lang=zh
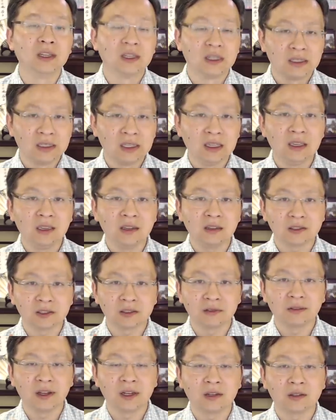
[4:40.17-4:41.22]
第一
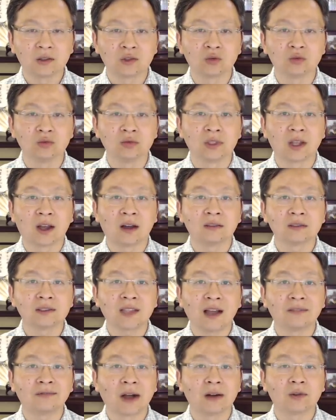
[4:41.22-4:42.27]
是为了阻挠
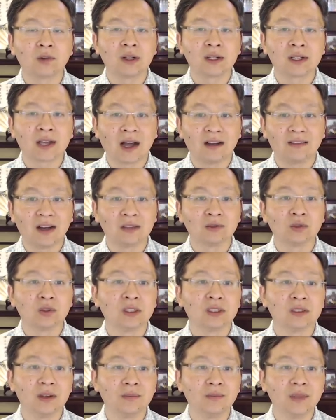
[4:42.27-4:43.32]
大法官卡瓦诺
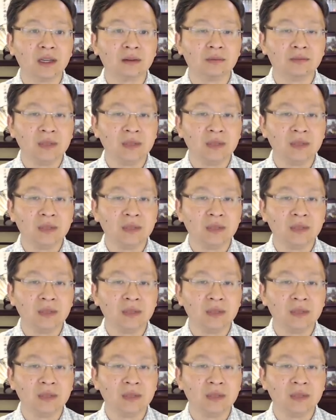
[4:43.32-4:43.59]
的任命，